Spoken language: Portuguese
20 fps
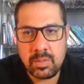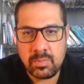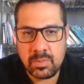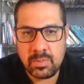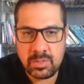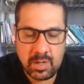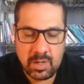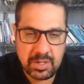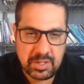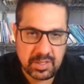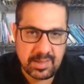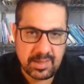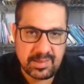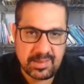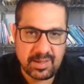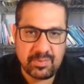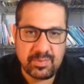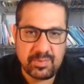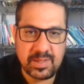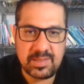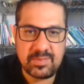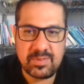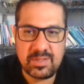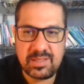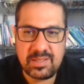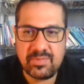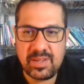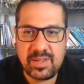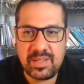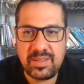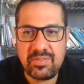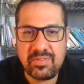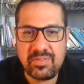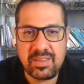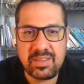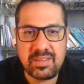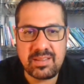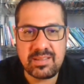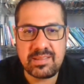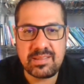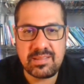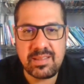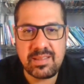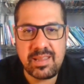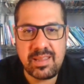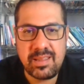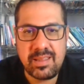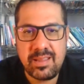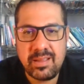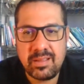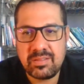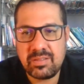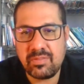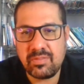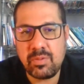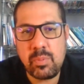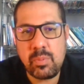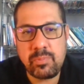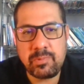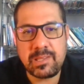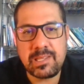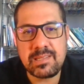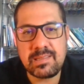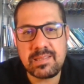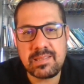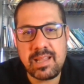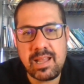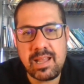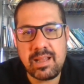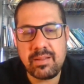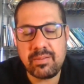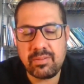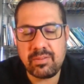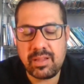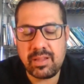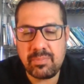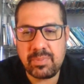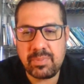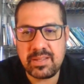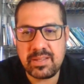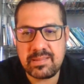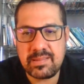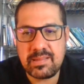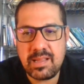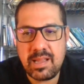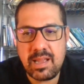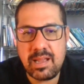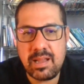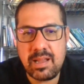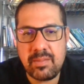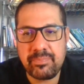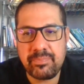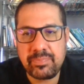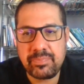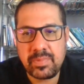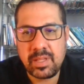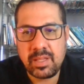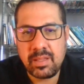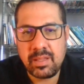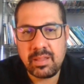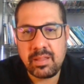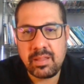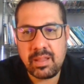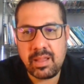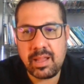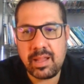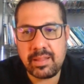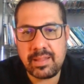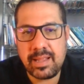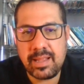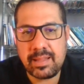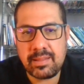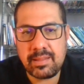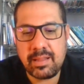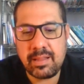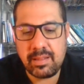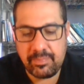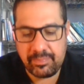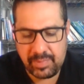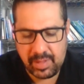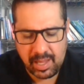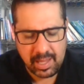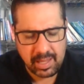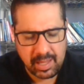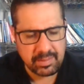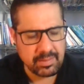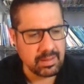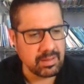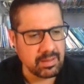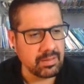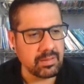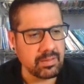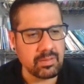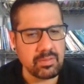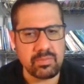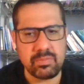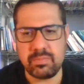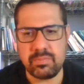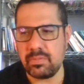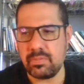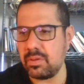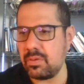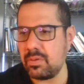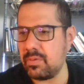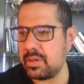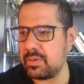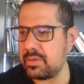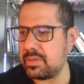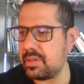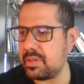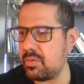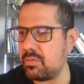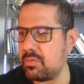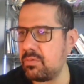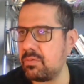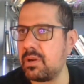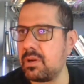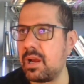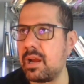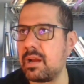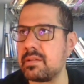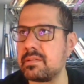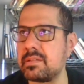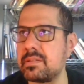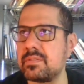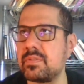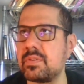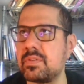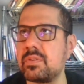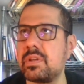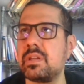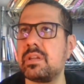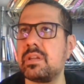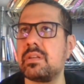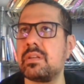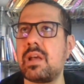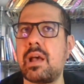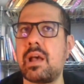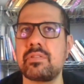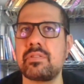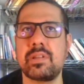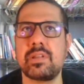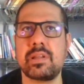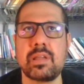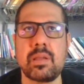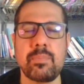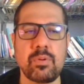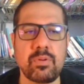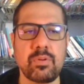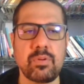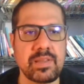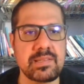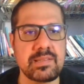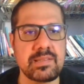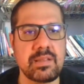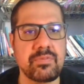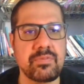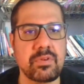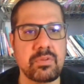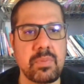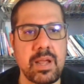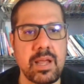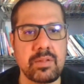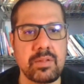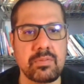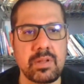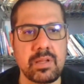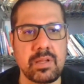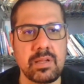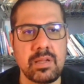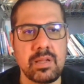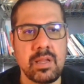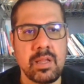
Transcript: Mas eu acho que dessa vez você vai defender sim, só vamos pensar, repensar a data. Ah, eu anotei em algum lugar, vocês viram que. Ah, daqui a pouco vai ser informado, né?